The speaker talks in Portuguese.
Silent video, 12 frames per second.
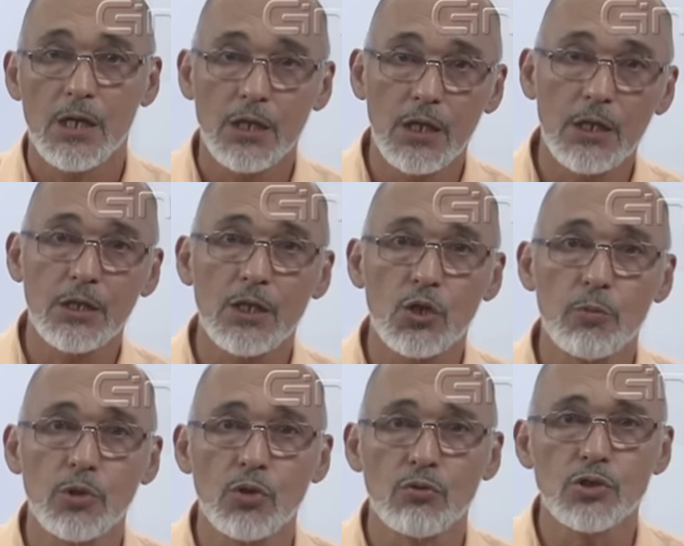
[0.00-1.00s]
que ele
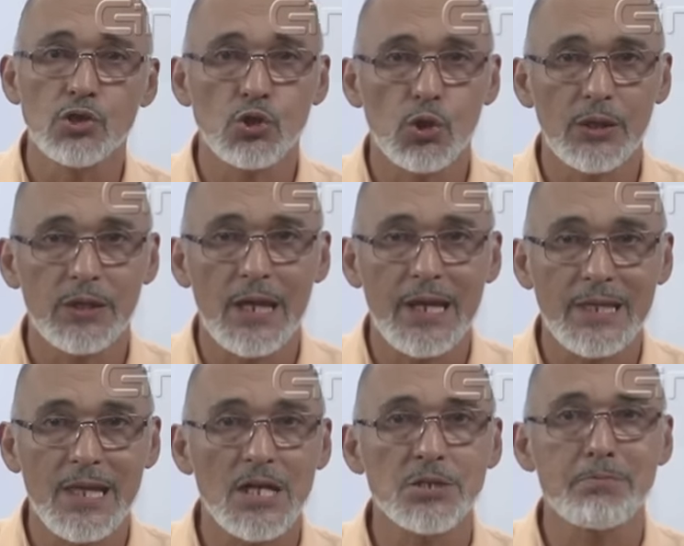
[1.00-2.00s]
denominou de
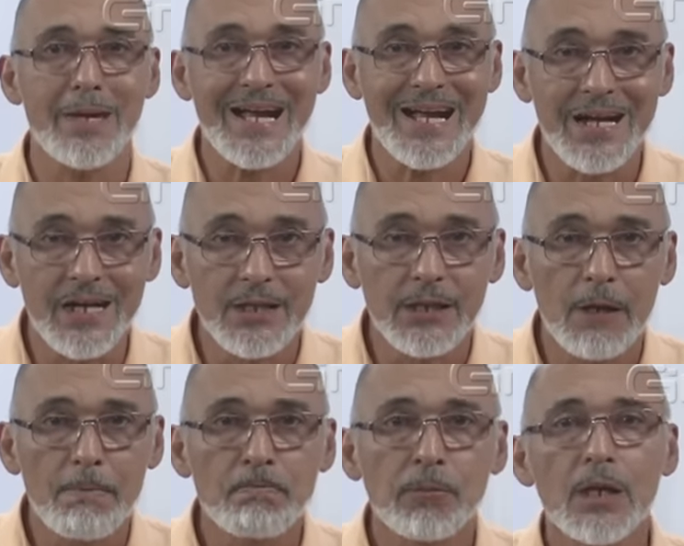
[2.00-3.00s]
solidariedade mecânica,